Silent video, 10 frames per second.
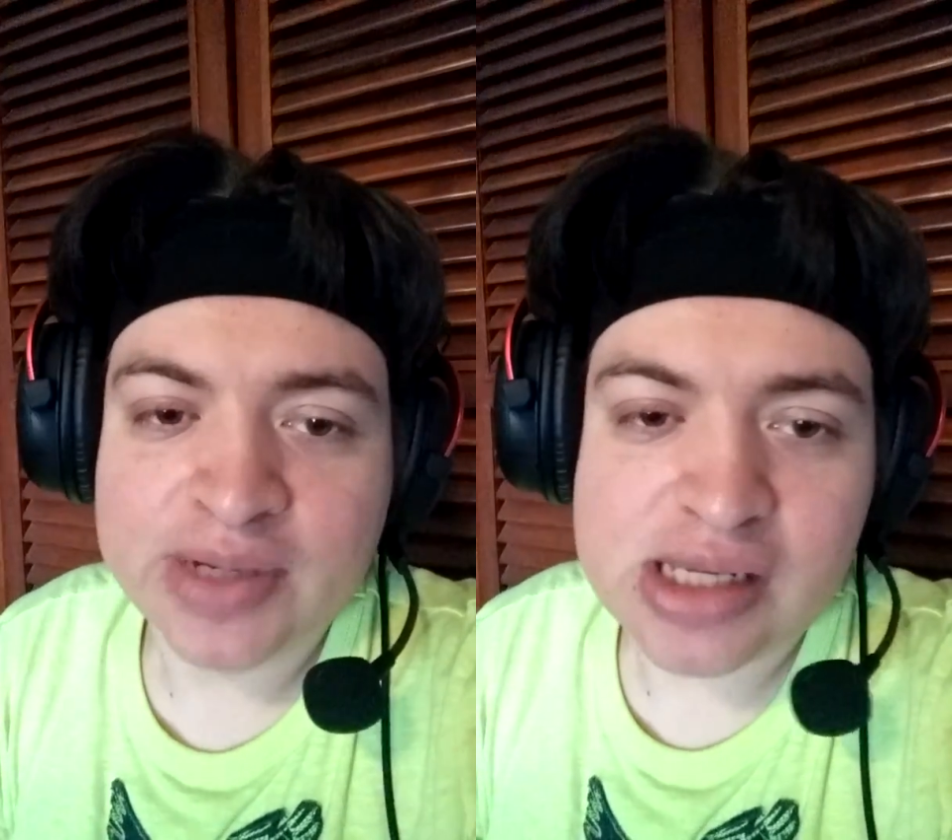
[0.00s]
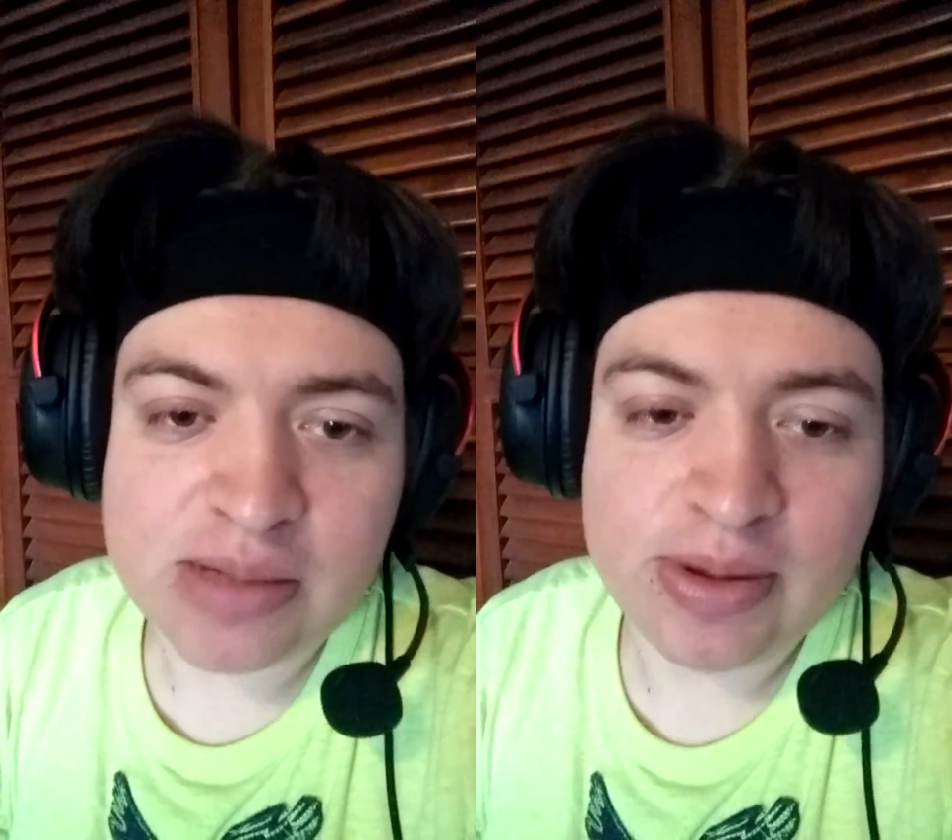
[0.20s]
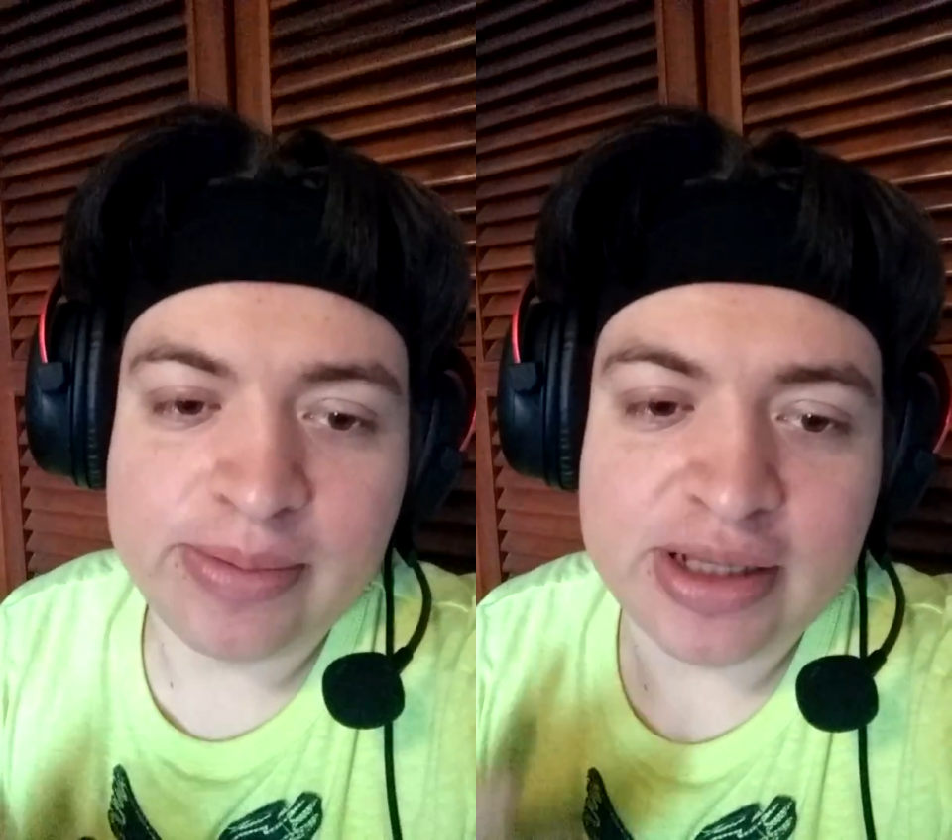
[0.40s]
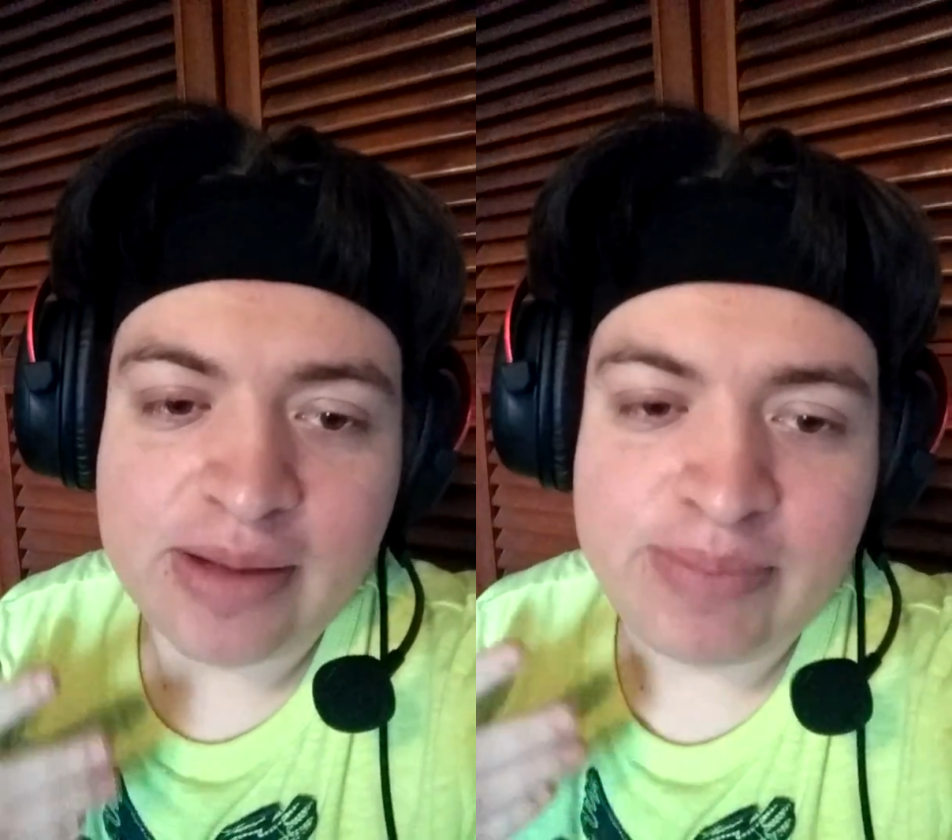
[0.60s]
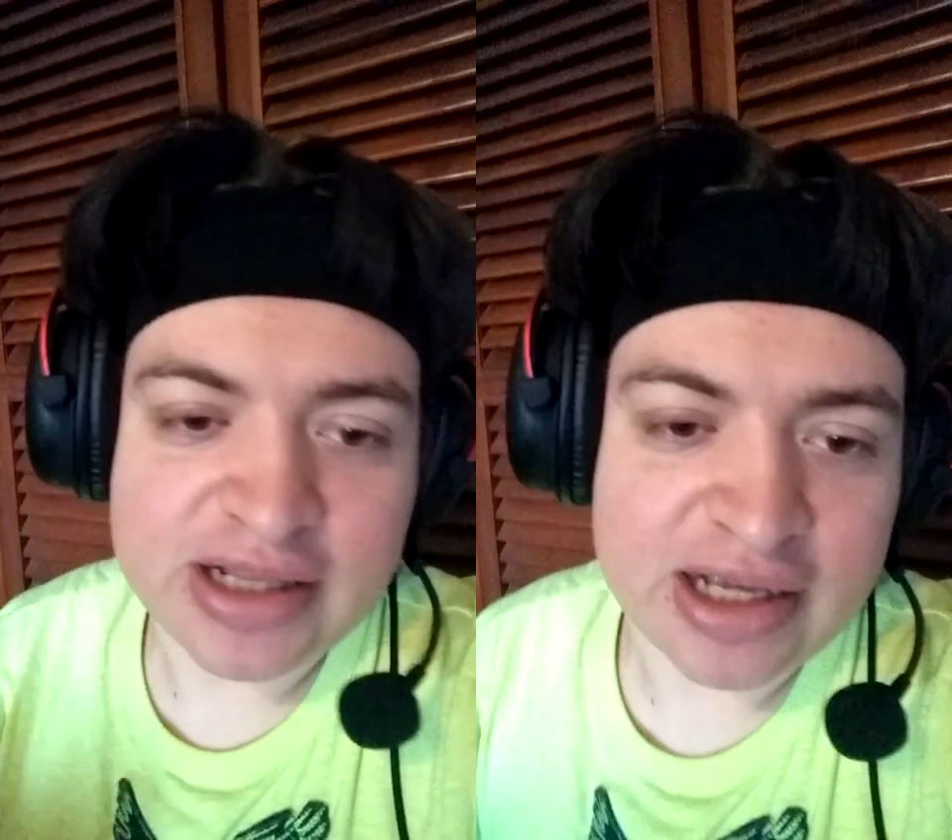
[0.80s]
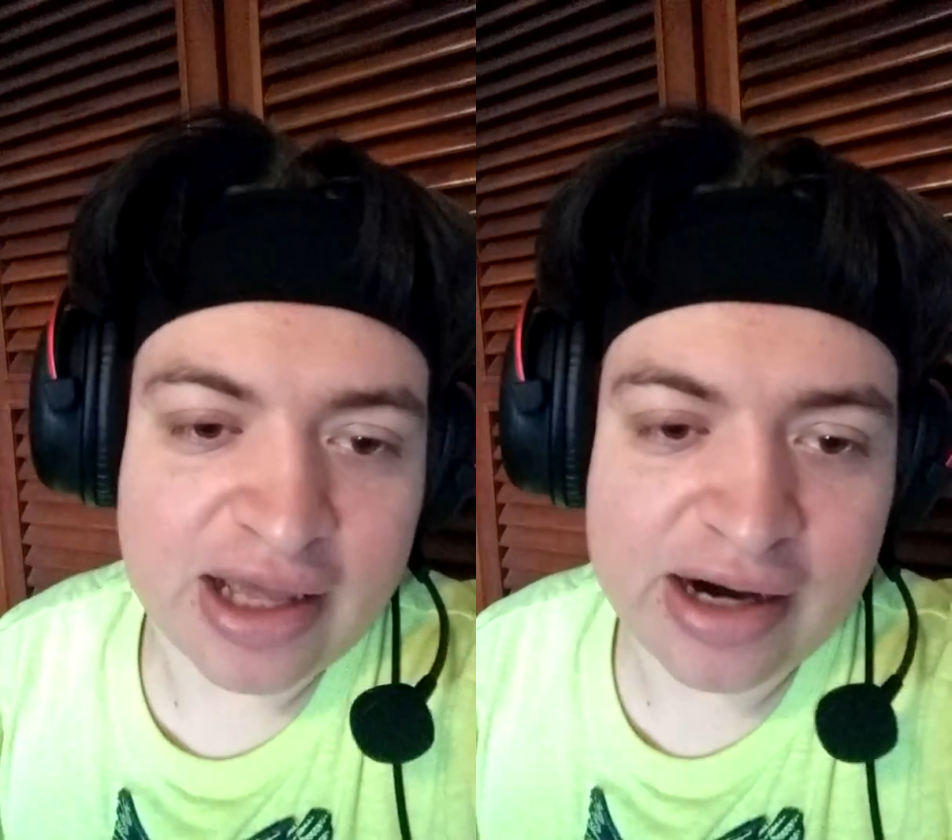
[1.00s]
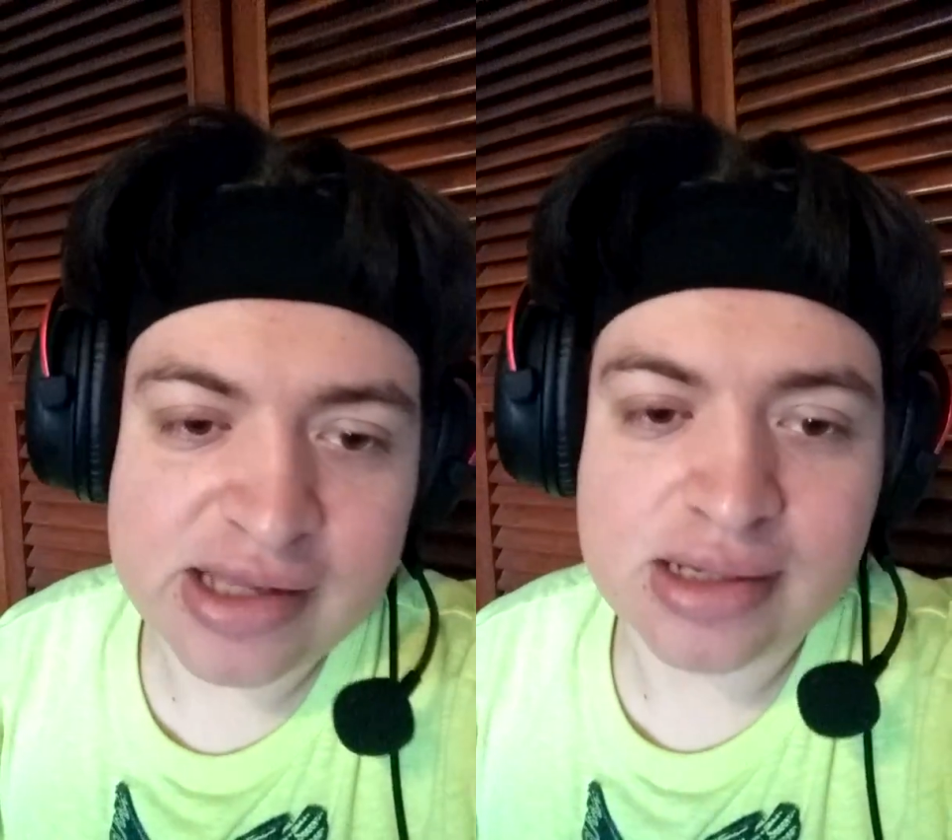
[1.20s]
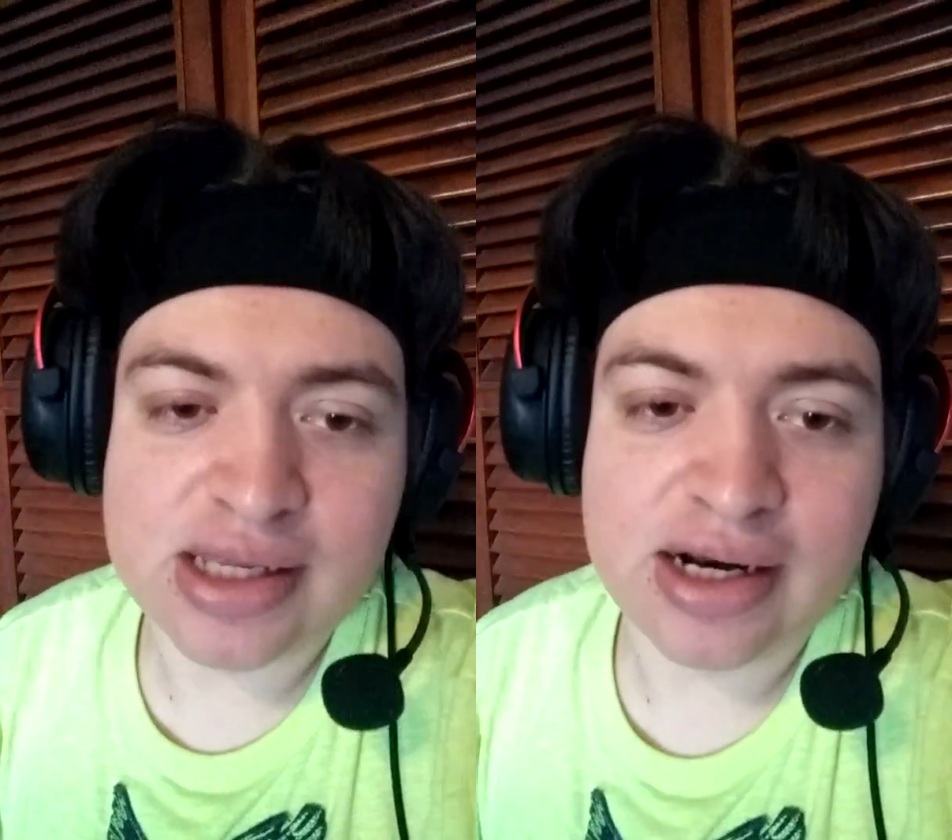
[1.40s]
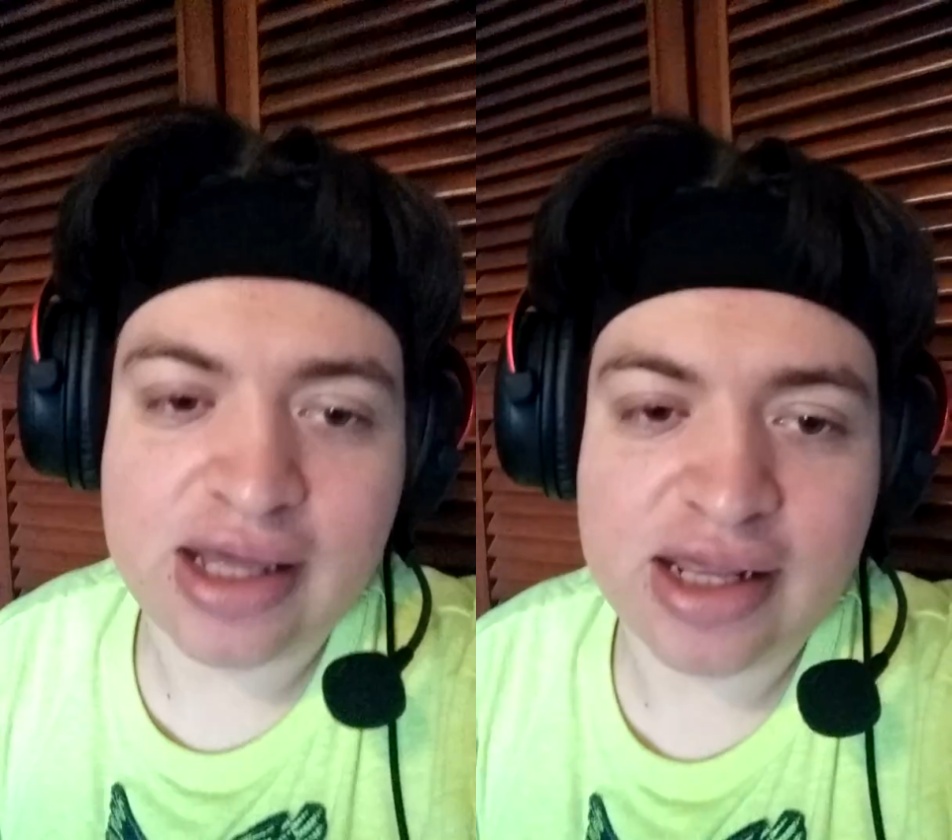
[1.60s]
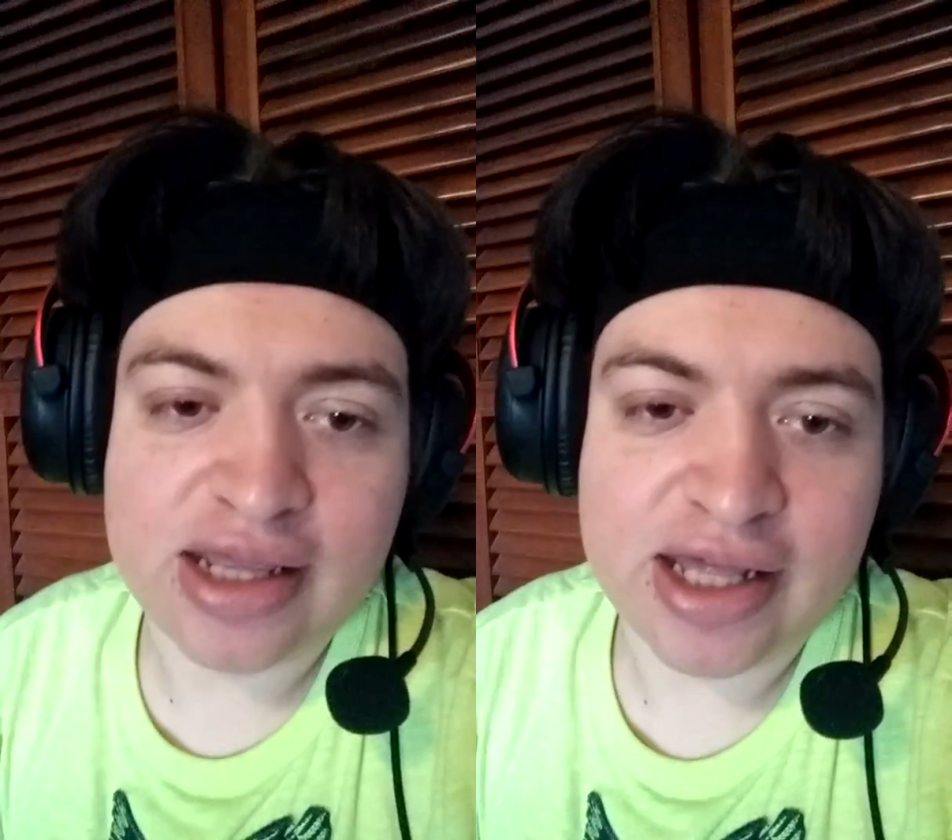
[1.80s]
simplemente platicarles
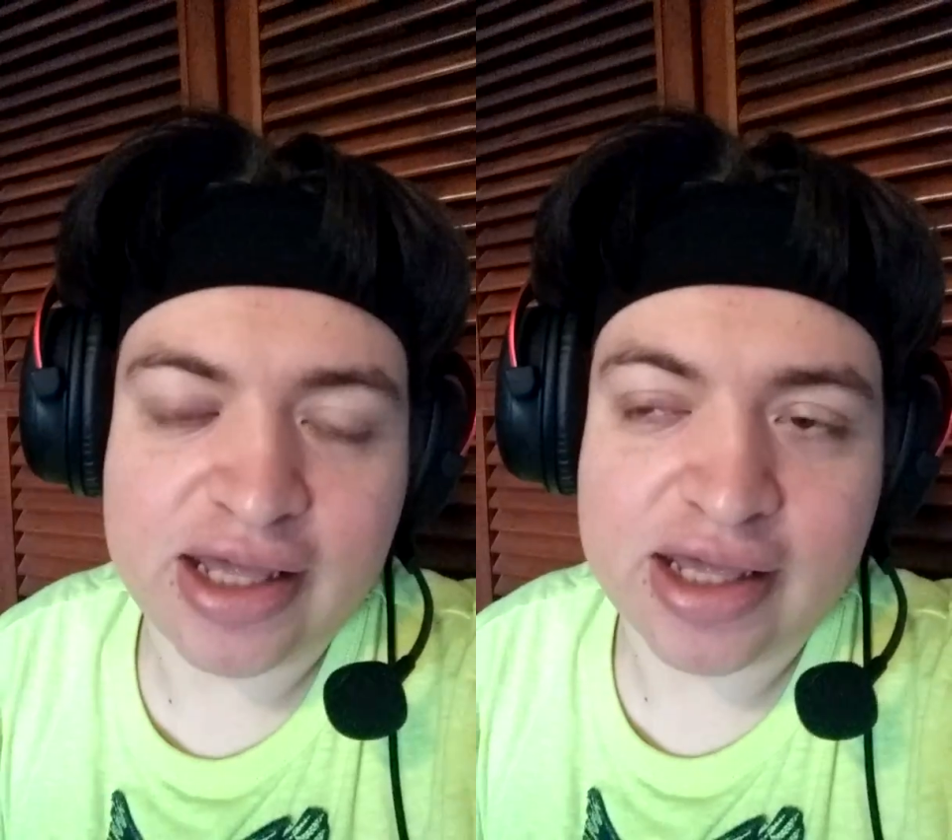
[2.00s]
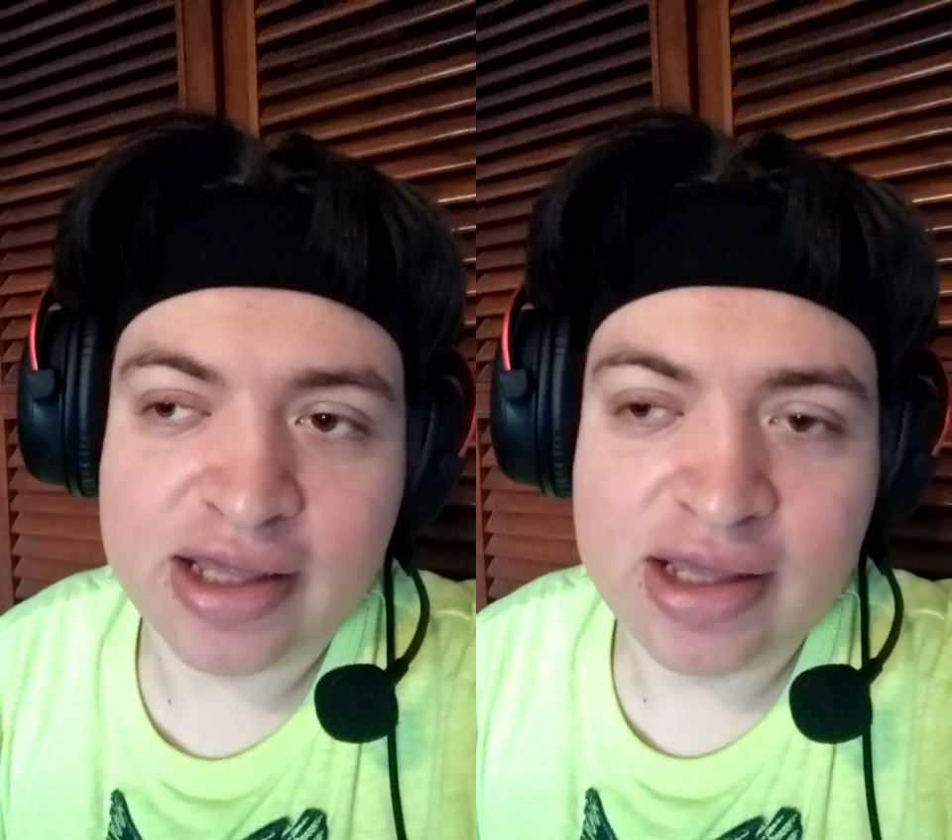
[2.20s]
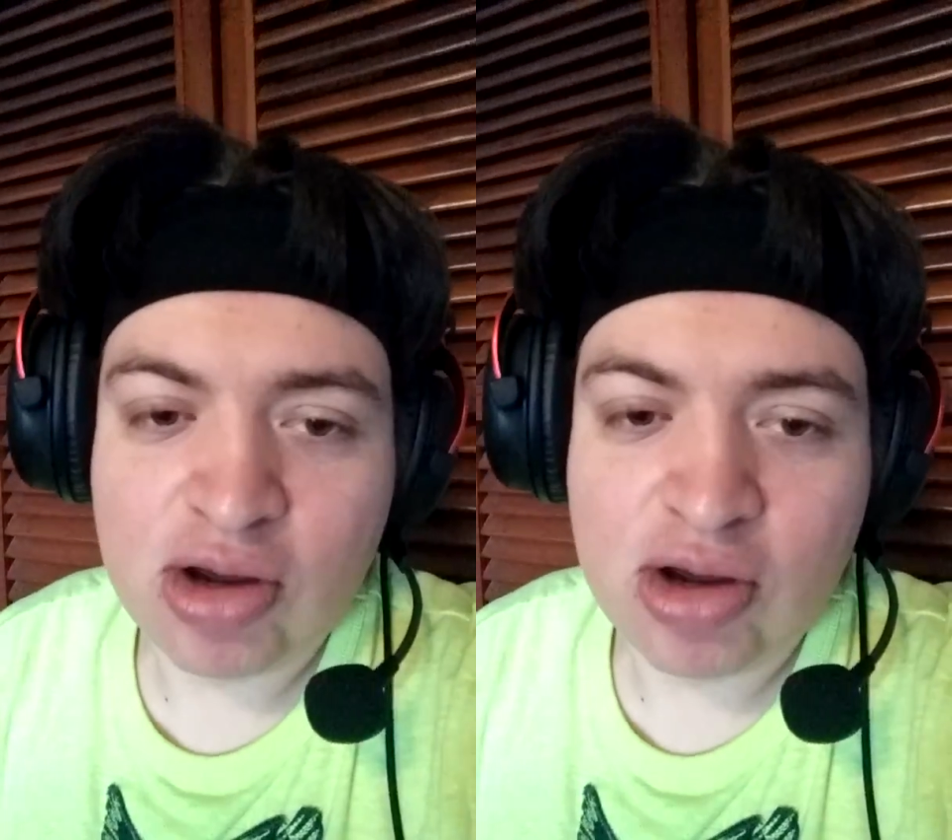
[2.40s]
acerca de